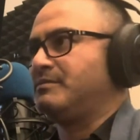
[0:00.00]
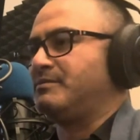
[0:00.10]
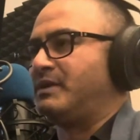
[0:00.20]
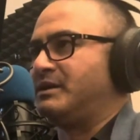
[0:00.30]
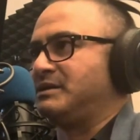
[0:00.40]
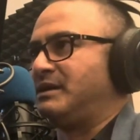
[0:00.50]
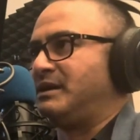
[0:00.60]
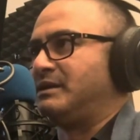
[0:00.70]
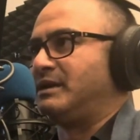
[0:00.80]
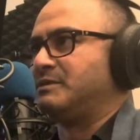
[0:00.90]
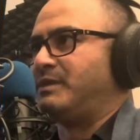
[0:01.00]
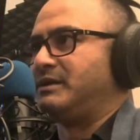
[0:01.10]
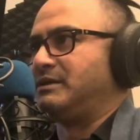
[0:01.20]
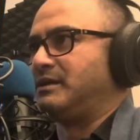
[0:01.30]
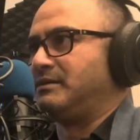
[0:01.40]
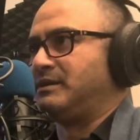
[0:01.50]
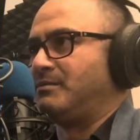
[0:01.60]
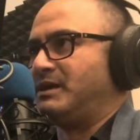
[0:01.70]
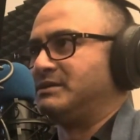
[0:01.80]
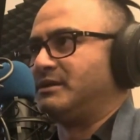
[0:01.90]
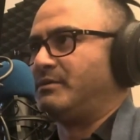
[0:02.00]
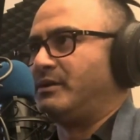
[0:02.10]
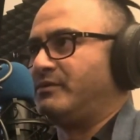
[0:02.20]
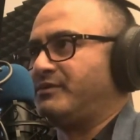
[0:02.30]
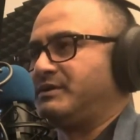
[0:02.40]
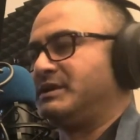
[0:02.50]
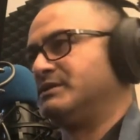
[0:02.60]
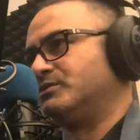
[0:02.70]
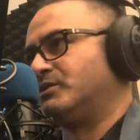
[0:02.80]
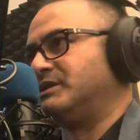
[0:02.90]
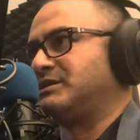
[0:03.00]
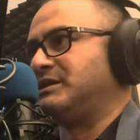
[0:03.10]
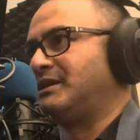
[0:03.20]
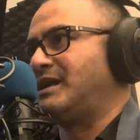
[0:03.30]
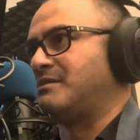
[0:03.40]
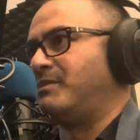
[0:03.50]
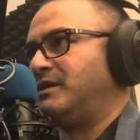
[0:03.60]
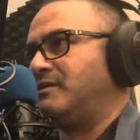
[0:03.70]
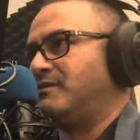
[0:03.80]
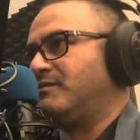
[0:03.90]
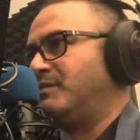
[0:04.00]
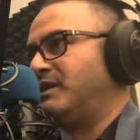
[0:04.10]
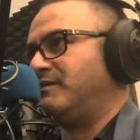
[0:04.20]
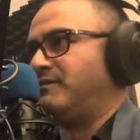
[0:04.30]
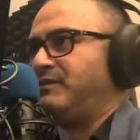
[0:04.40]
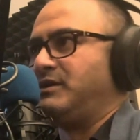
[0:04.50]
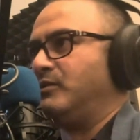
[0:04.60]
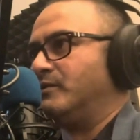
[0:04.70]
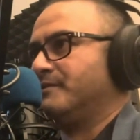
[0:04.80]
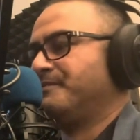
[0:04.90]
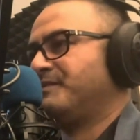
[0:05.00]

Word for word: Mache ich dann halt alles beide gemeinsam auf und dann so entsteht halt mein, mein Video.